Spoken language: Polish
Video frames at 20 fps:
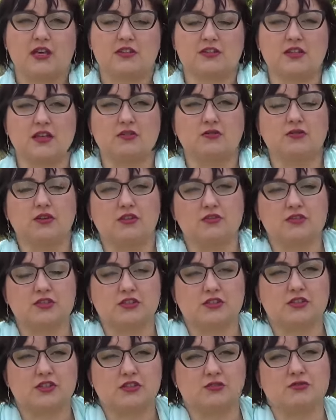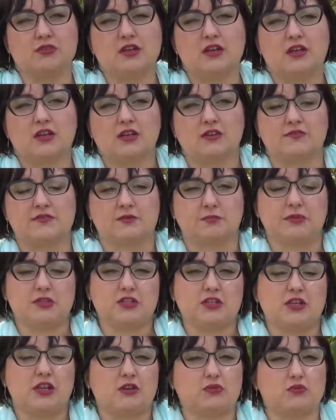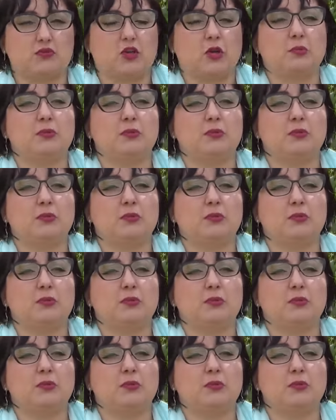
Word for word: znajdującej się w spisie lektur